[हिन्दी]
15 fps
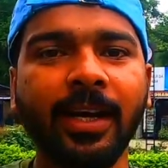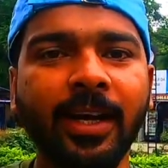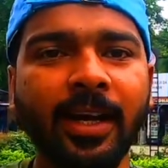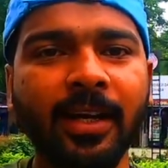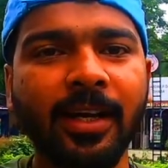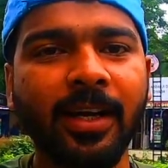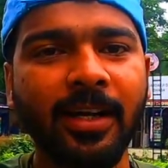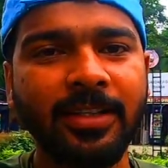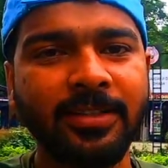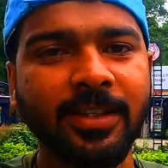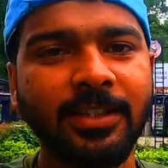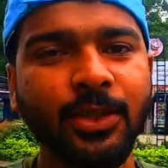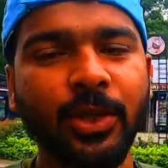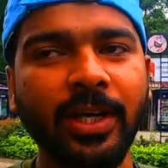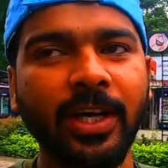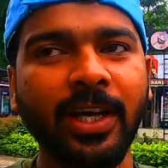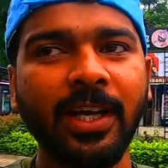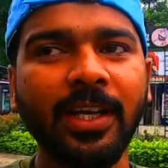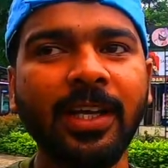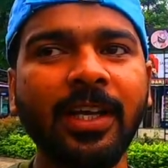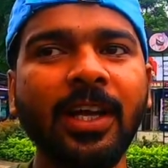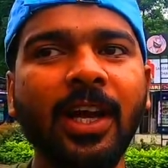घंटा का रास्ता जो है
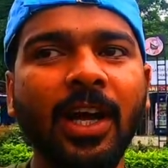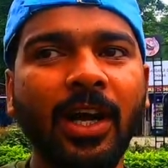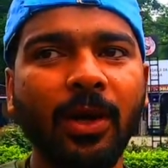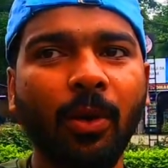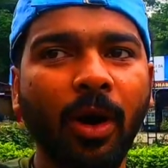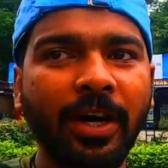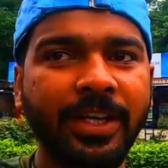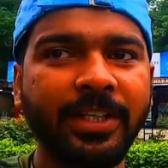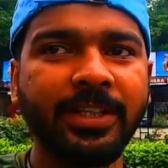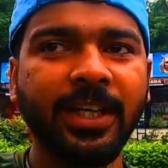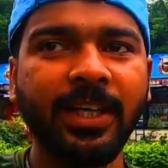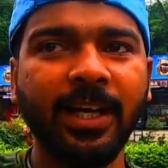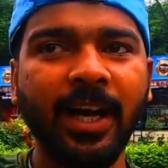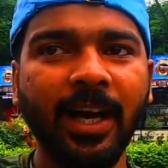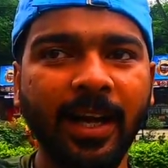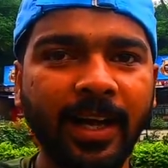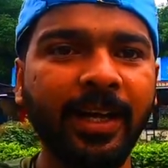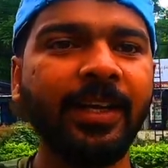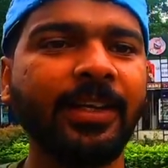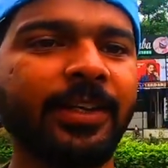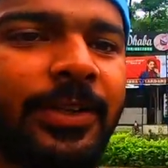गुवाहाटी तक का है